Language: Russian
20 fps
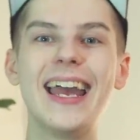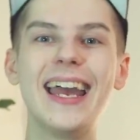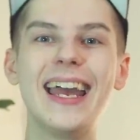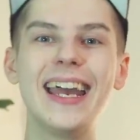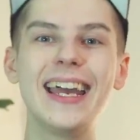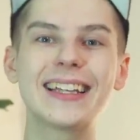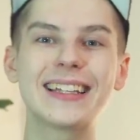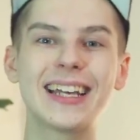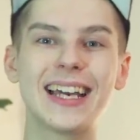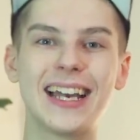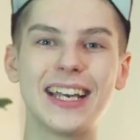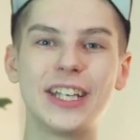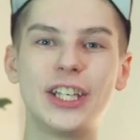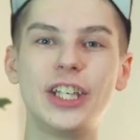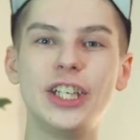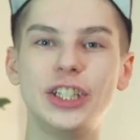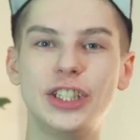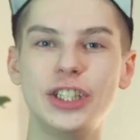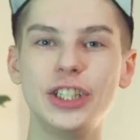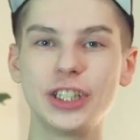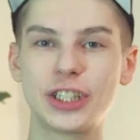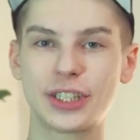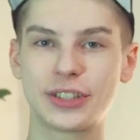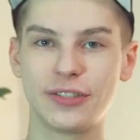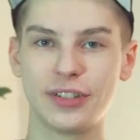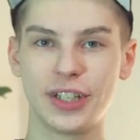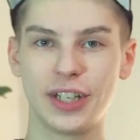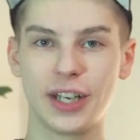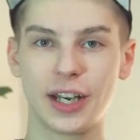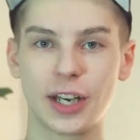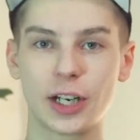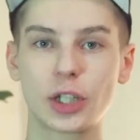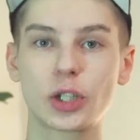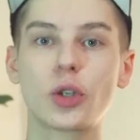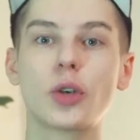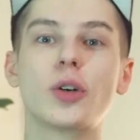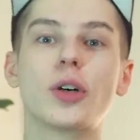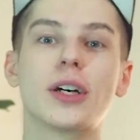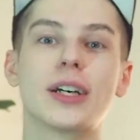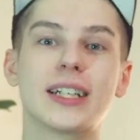это единственные,
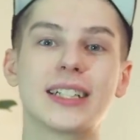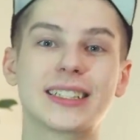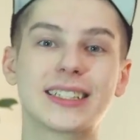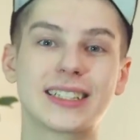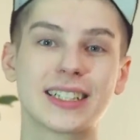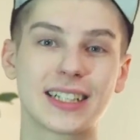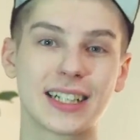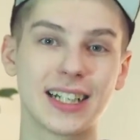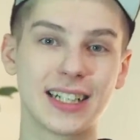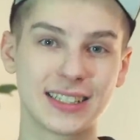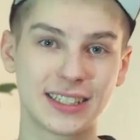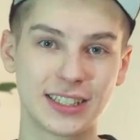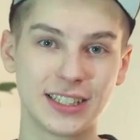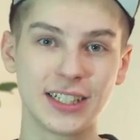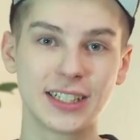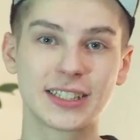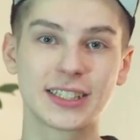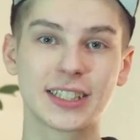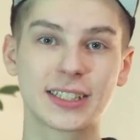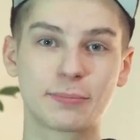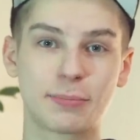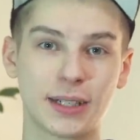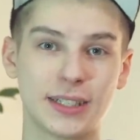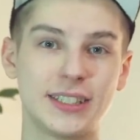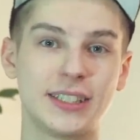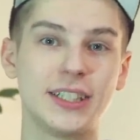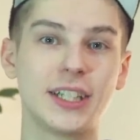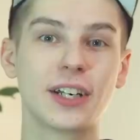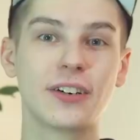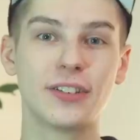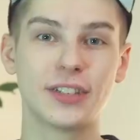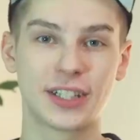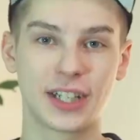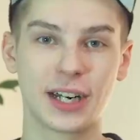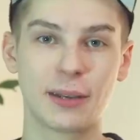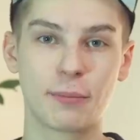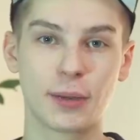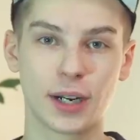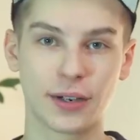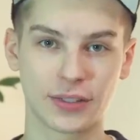кто согласился спонсировать
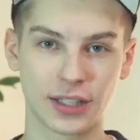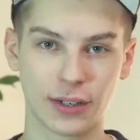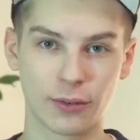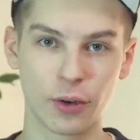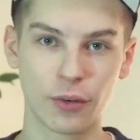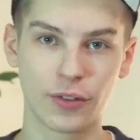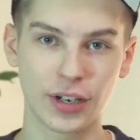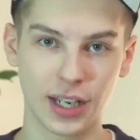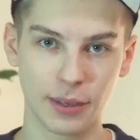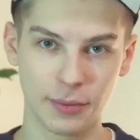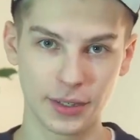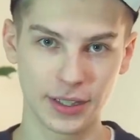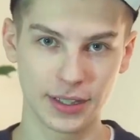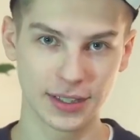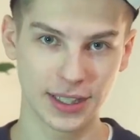рэперов того времени.